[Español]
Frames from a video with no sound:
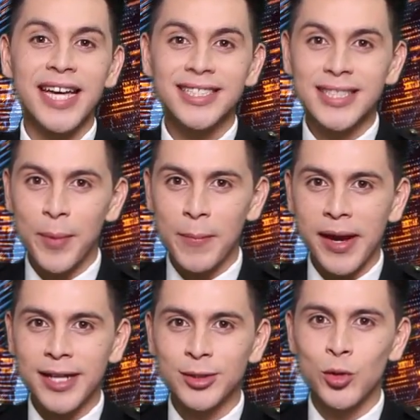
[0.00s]
a este
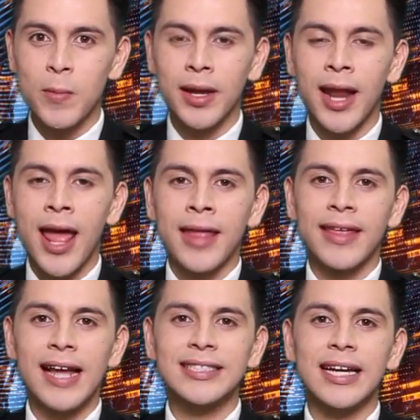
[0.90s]
primer resumen
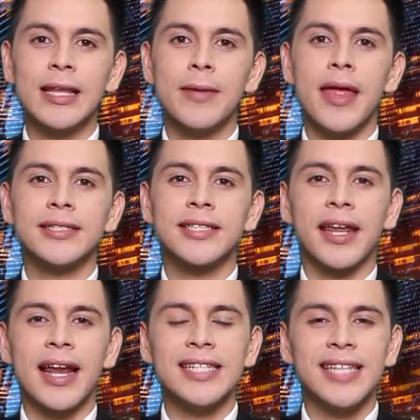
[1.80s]
de las actividades
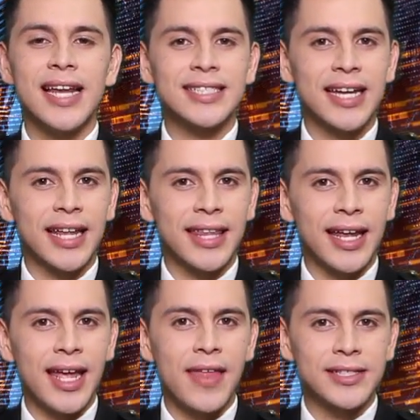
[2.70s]
que realiza la
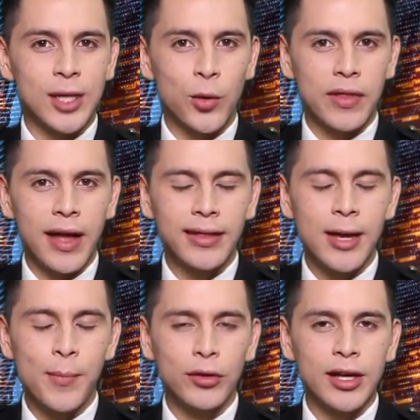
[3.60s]
Secretaría de
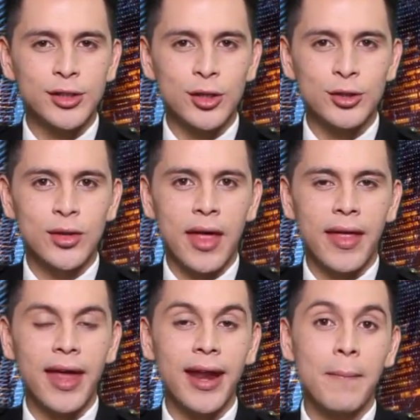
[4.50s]
Seguridad y Protección
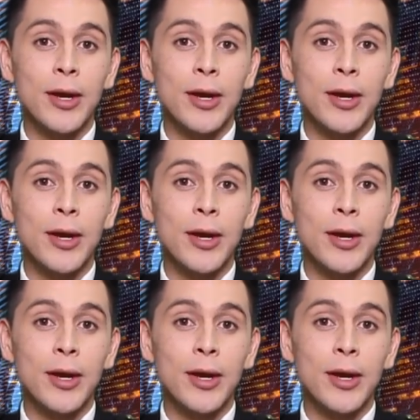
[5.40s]
Ciudadana.